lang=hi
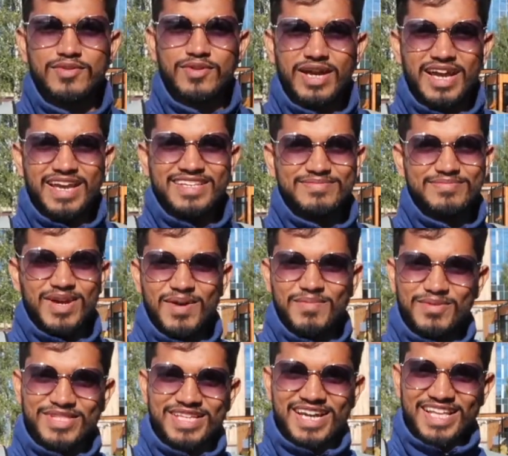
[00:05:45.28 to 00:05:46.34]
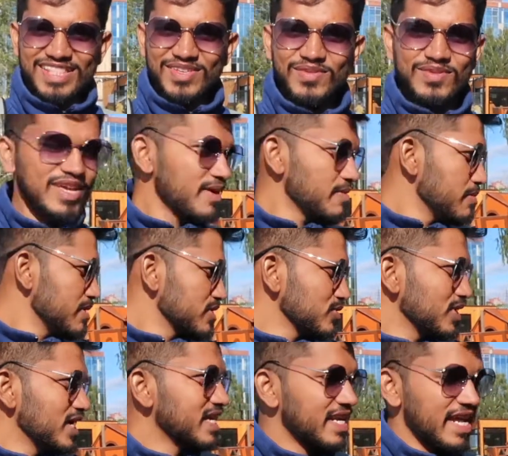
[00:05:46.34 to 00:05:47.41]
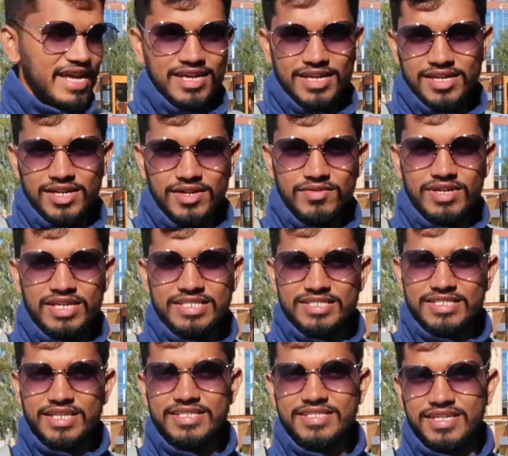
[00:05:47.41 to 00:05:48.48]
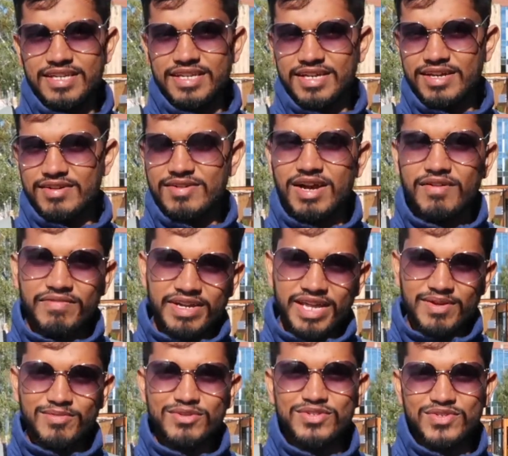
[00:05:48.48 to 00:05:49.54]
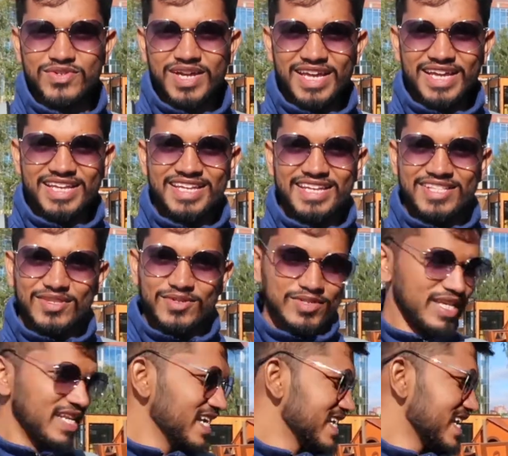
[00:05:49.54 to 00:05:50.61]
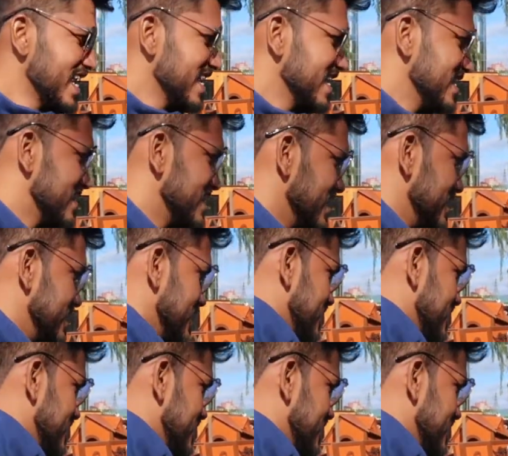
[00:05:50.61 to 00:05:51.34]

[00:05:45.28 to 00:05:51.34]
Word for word: मैं आपको दिखाता हूँ कि एक बार मैं थोड़ा ट्राई कर रहा हूँ एक्सरसाइज करने का काफ़ी टाइम हो चुका है तो चलिए ट्राई करते